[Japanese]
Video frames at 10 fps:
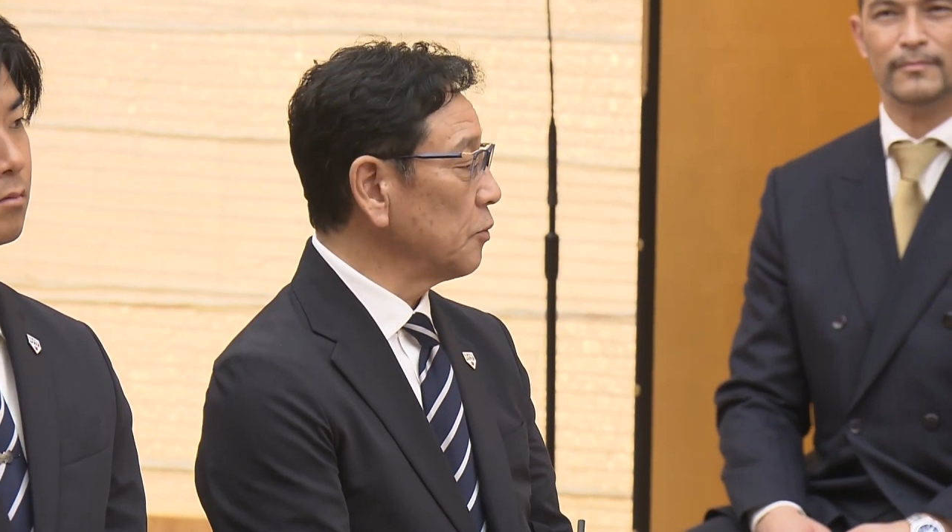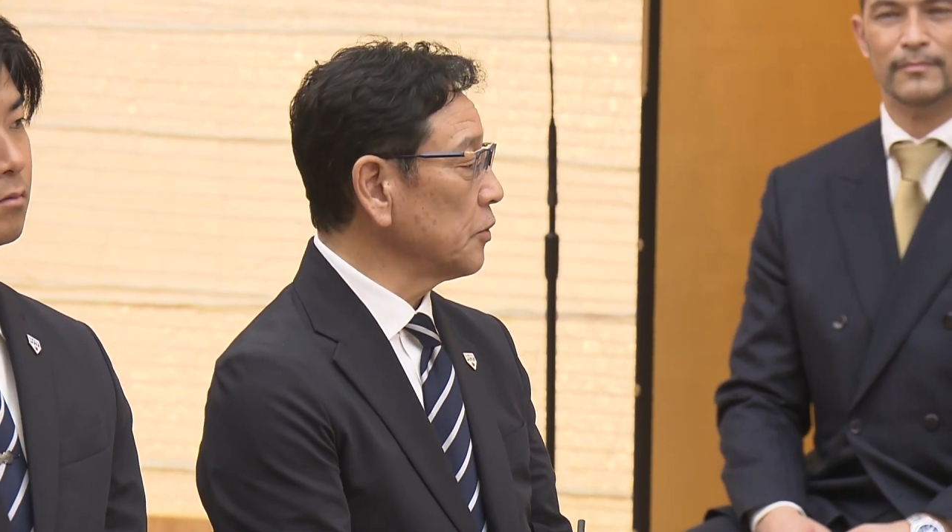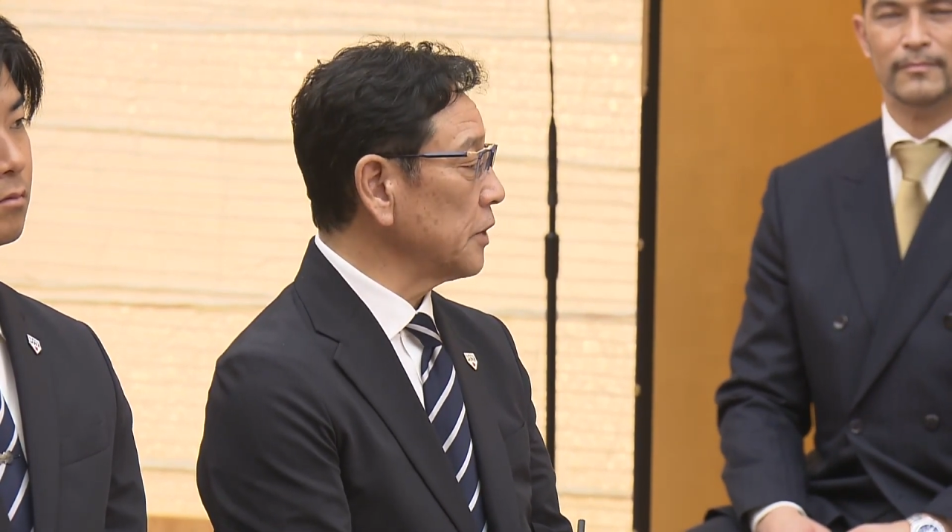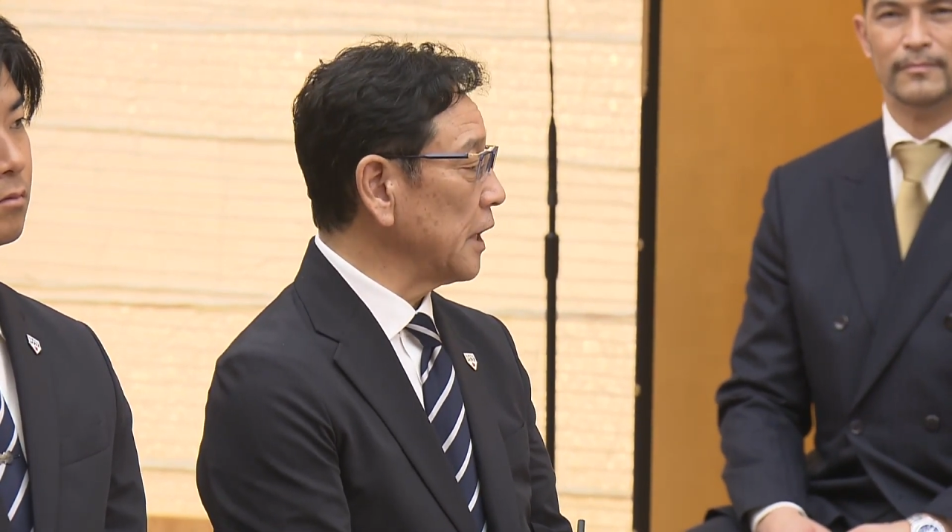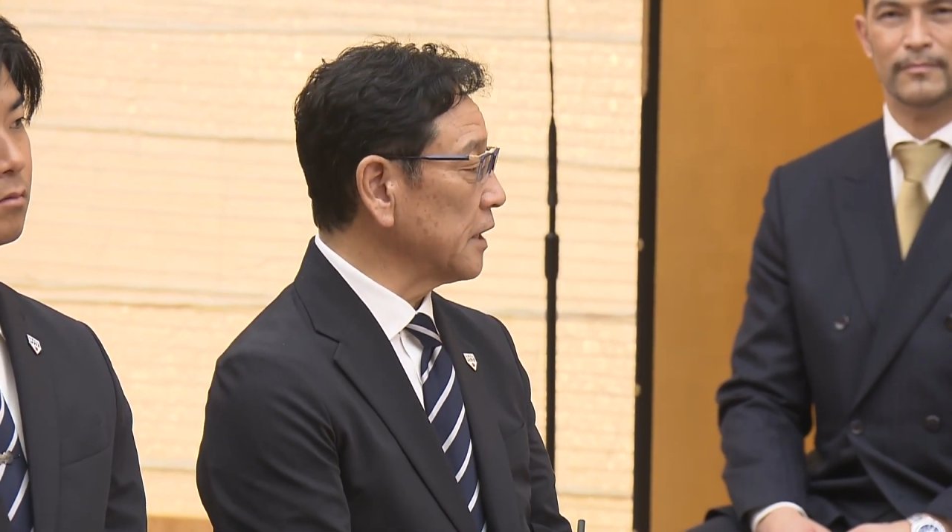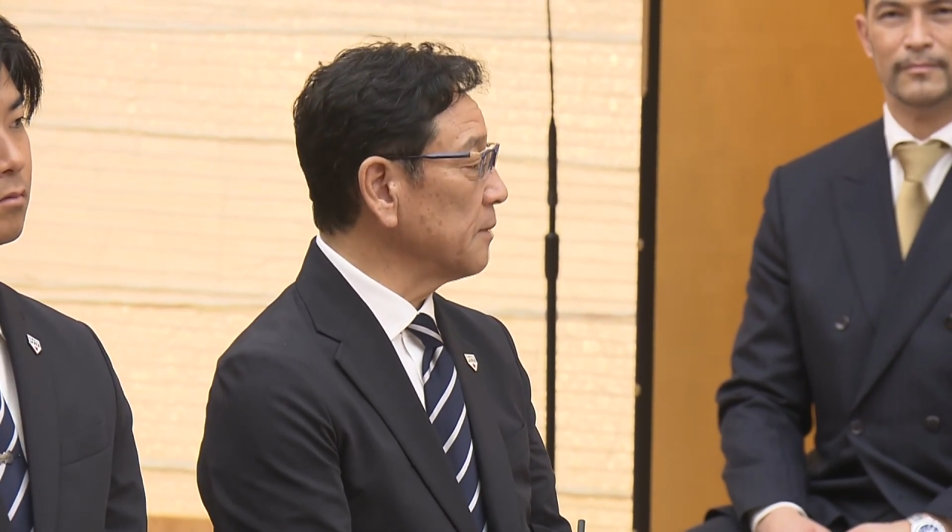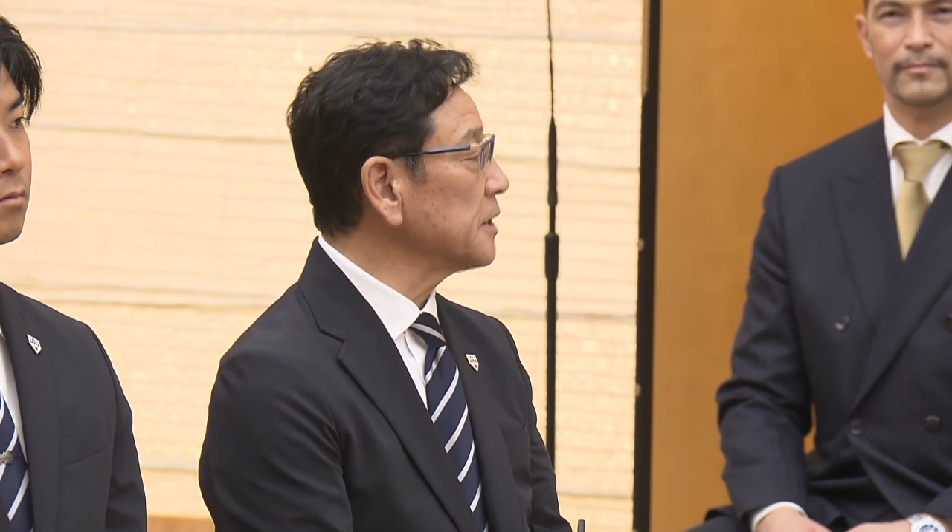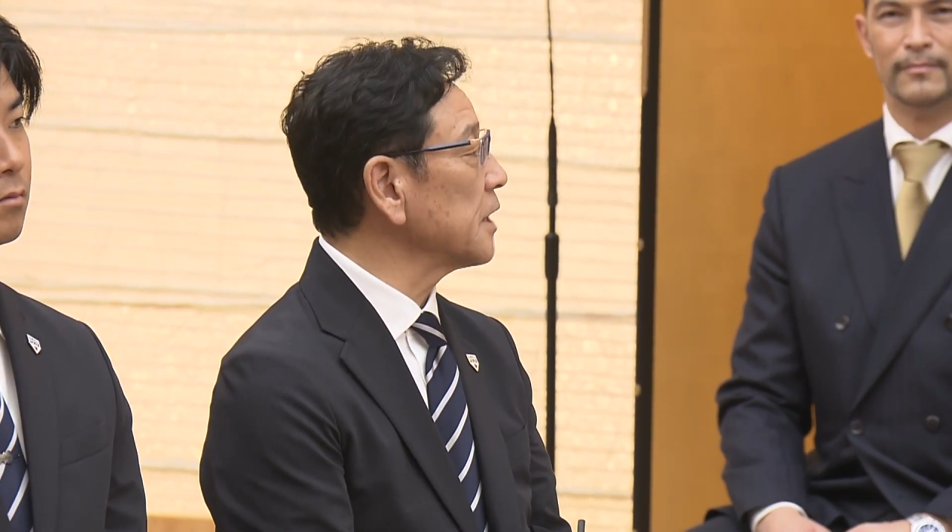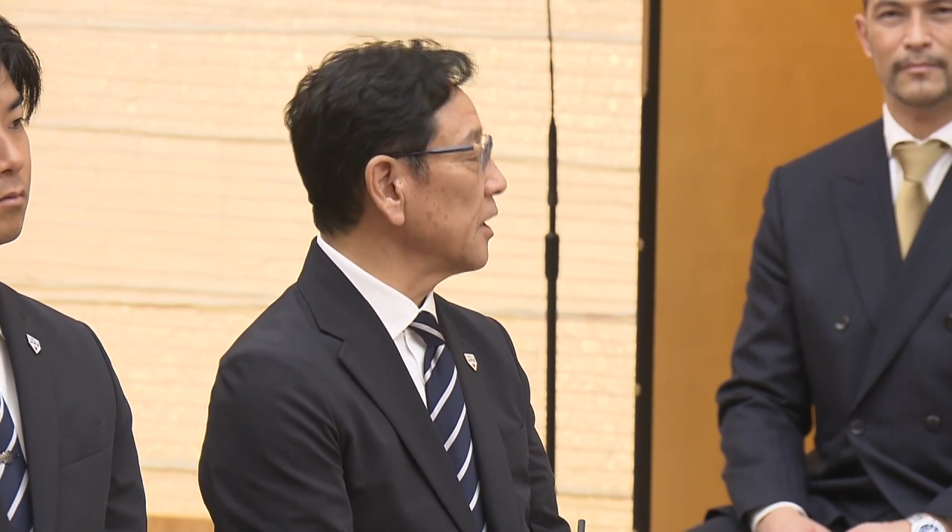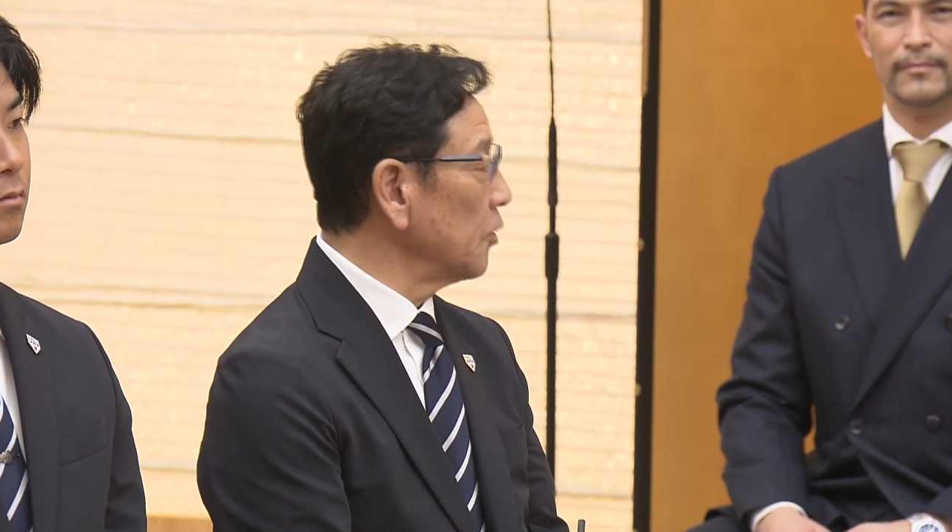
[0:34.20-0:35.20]
思ってやってまし
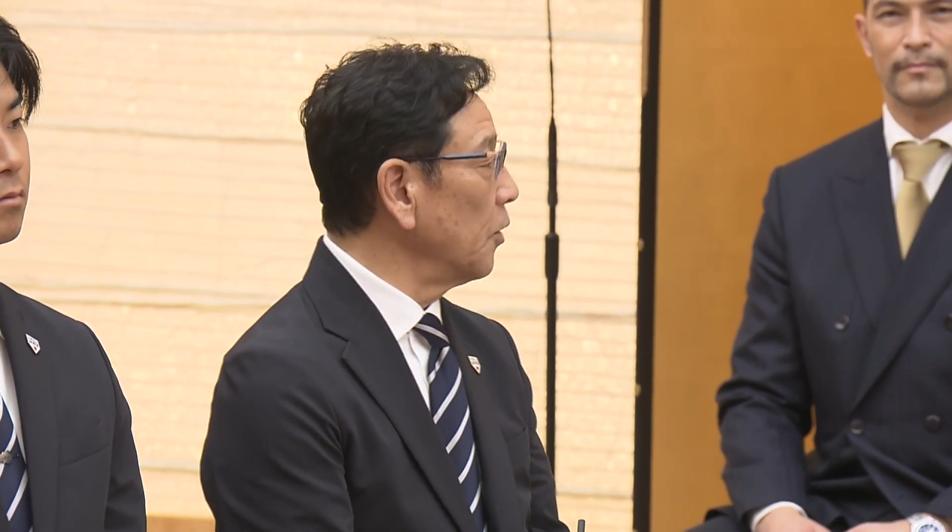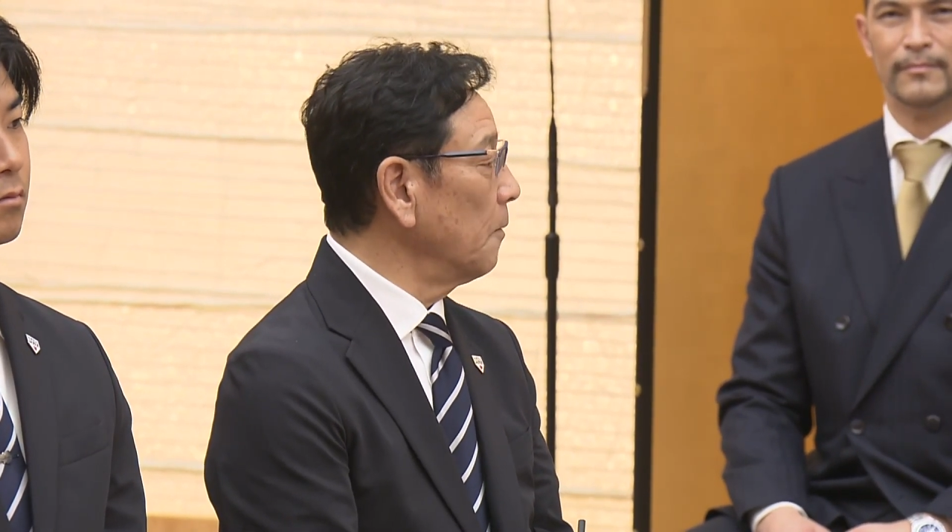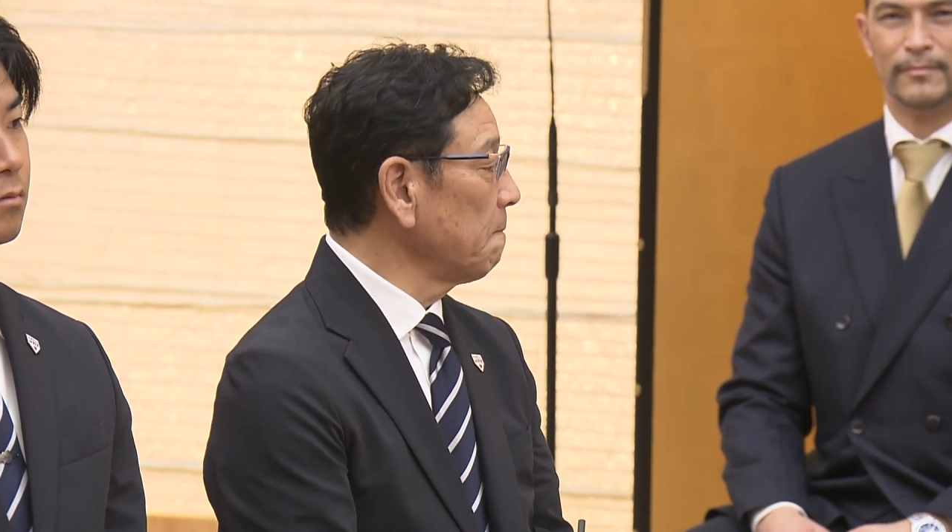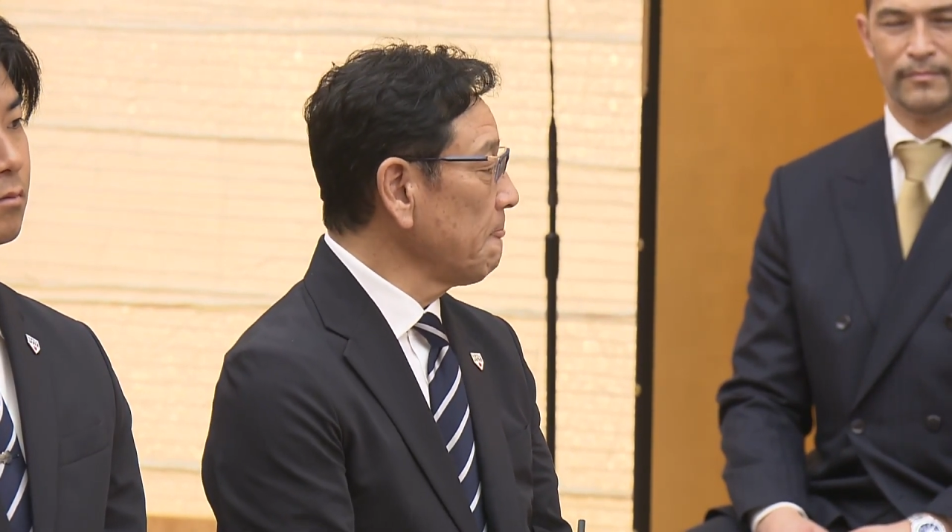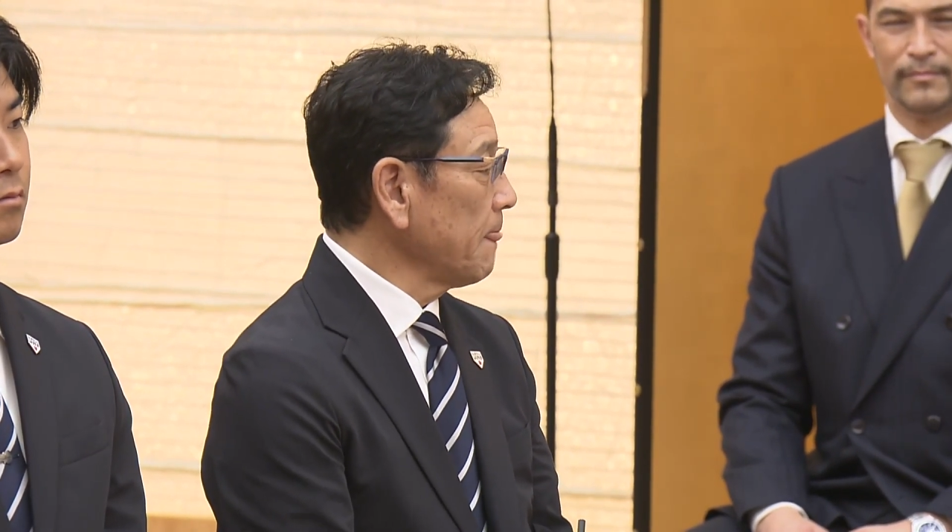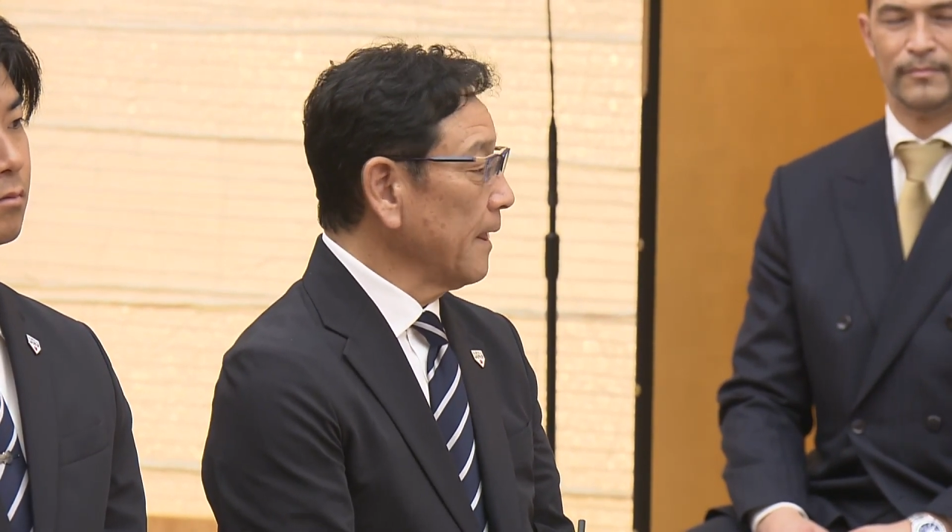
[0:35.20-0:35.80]
たけど、はい、